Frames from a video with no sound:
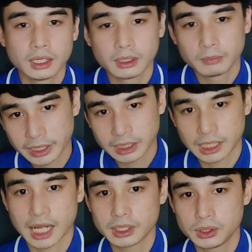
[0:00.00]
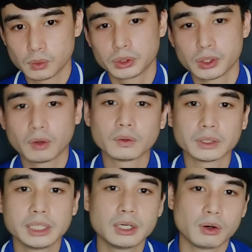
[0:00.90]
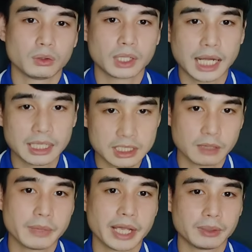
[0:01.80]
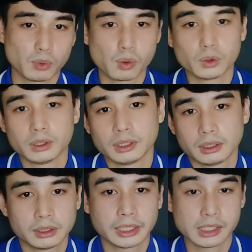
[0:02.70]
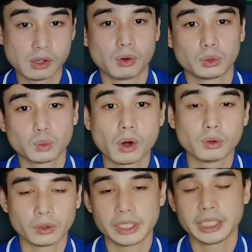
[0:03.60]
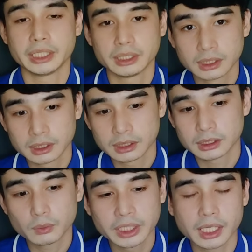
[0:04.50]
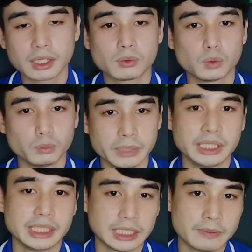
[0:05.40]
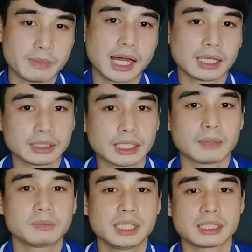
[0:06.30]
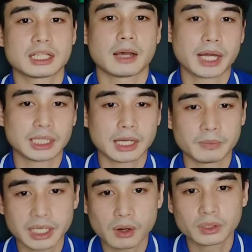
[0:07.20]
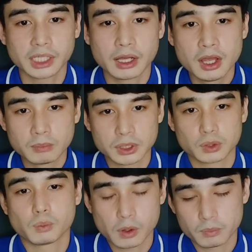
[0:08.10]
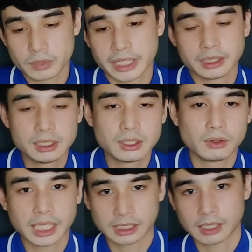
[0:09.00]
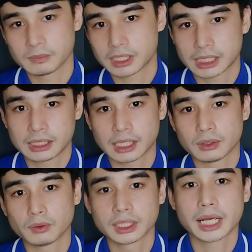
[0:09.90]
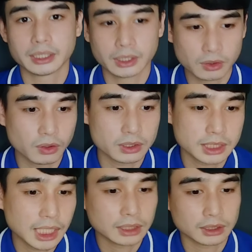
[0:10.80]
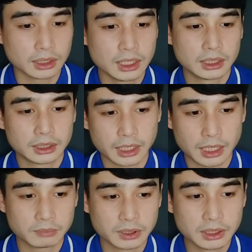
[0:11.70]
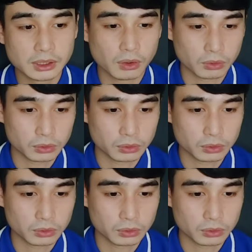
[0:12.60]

เป็นการยกย่องในเรื่องของการสร้างแบรนด์บุคคลในเรื่องของตัวของเราเองเจ้าเนี้ยคุณมีดีอะไรบ้างนะครับที่จะสามารถทำให้เขาเนี่ยประสบความสำเร็จในเรื่องของการทำการตลาดออนไลน์และก็สร้างนะครับในเรื่องของ